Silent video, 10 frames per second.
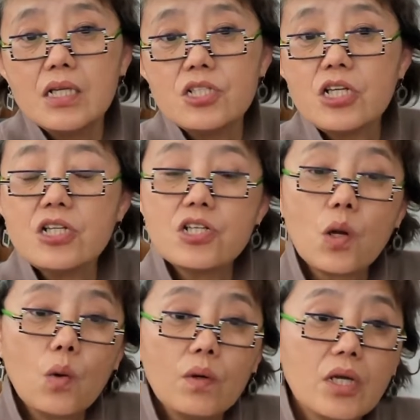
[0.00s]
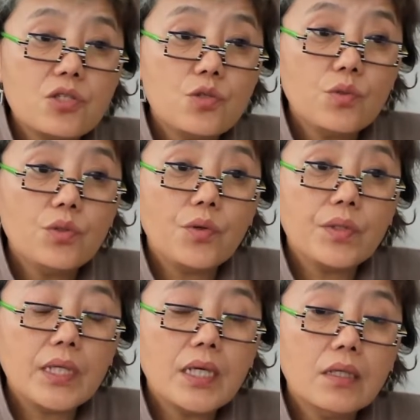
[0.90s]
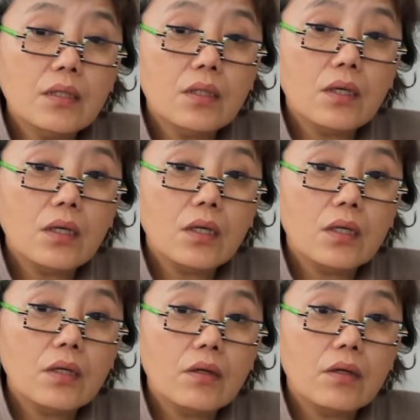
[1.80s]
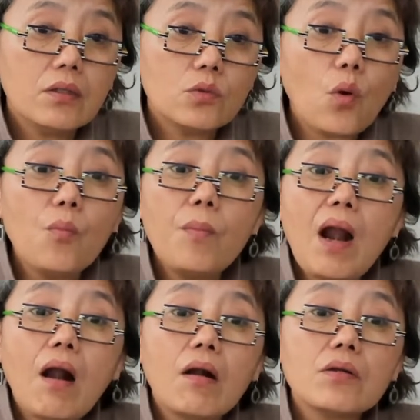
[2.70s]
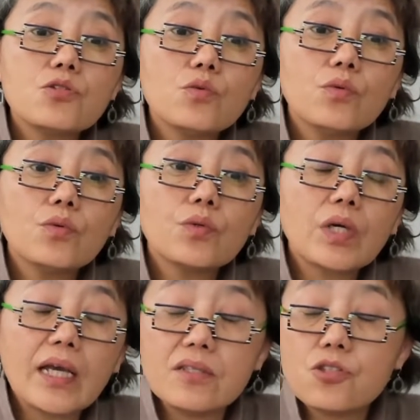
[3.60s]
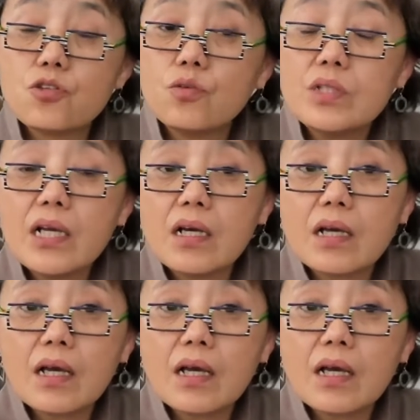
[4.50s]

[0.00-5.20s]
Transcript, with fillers: 这时候呢，就有一个同伴就恳求这个